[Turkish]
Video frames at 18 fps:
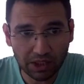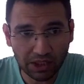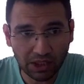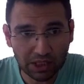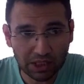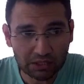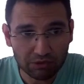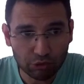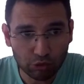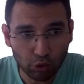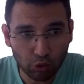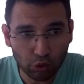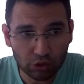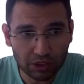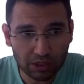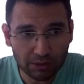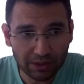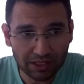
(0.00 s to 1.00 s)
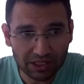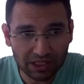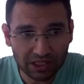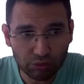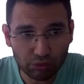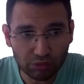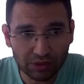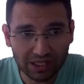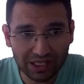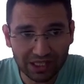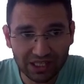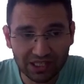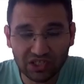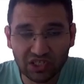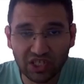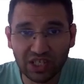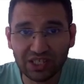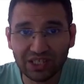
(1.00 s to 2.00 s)
Şimdi 4'ü de ben 2 üzeri x
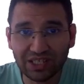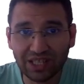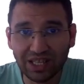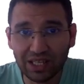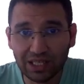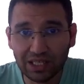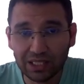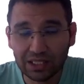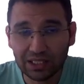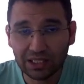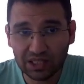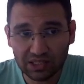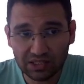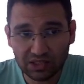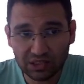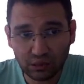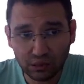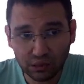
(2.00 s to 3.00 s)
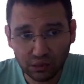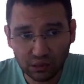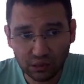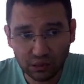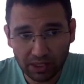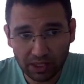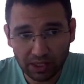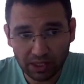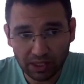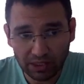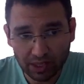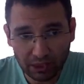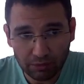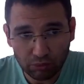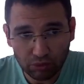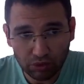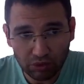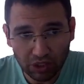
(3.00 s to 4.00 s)
şeklinde Yazacak olursam arkadaşlar
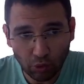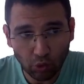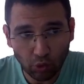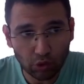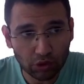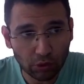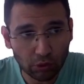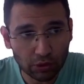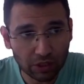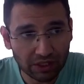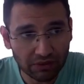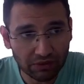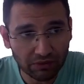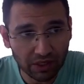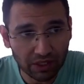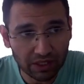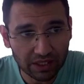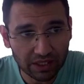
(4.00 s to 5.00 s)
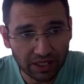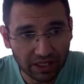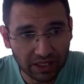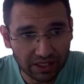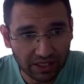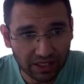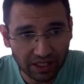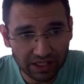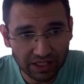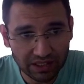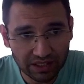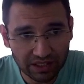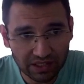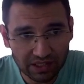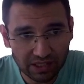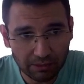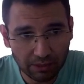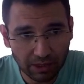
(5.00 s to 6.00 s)
buradaki ortak olan ifadelere dikkat ettiniz
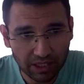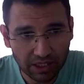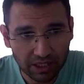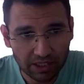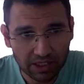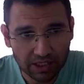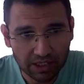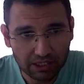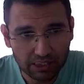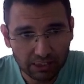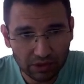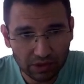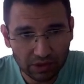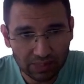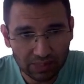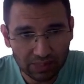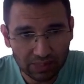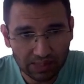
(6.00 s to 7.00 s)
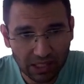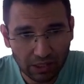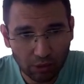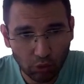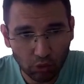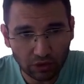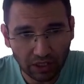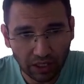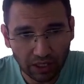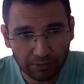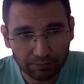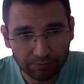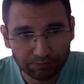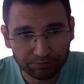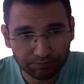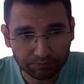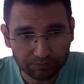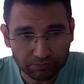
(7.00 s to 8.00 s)
değil mi? 2 üzeri x'ler ortak.
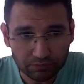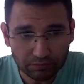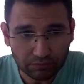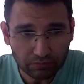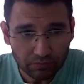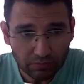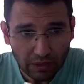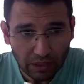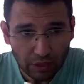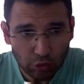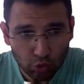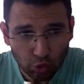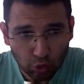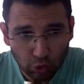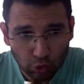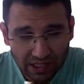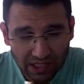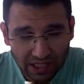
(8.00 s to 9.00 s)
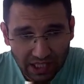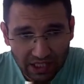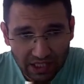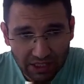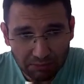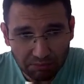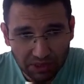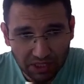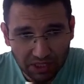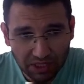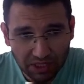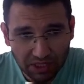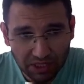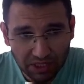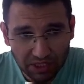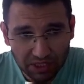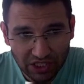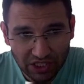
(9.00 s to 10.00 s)
Şu da sanki birinci ile
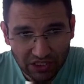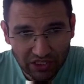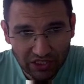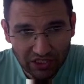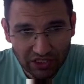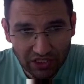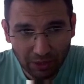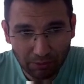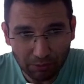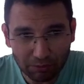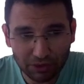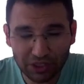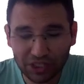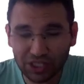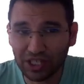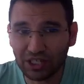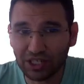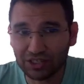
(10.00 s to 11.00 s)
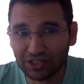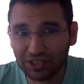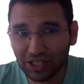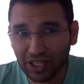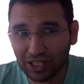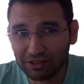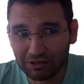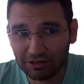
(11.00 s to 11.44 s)
ikincinin çarpımının iki katından